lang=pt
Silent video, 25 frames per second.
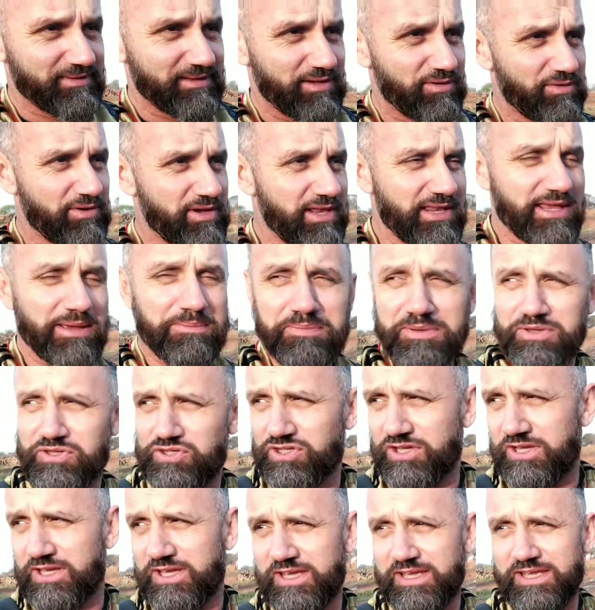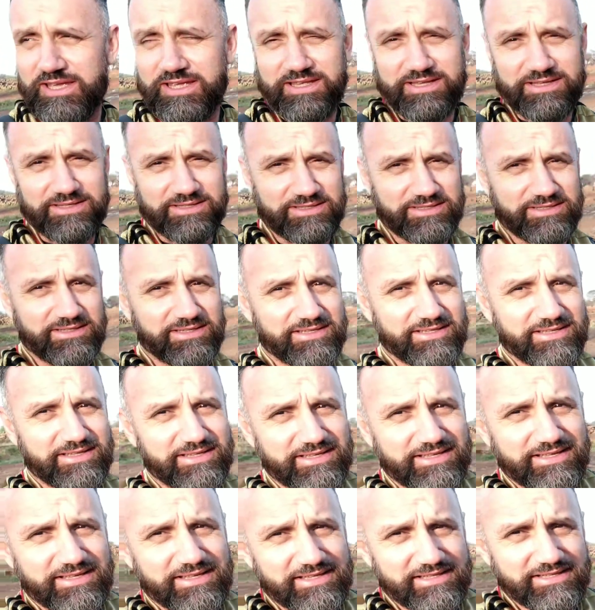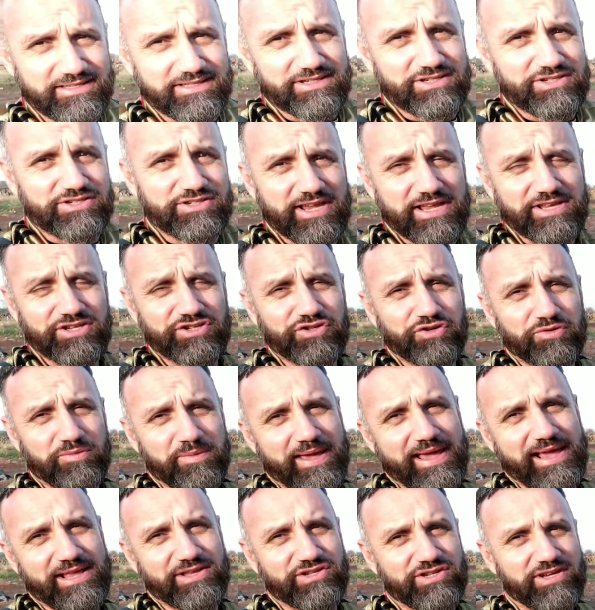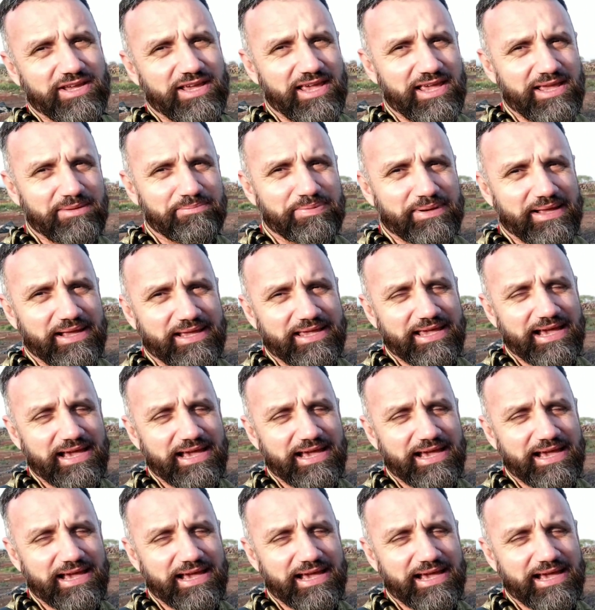Eu queria pedir gentilmente aí para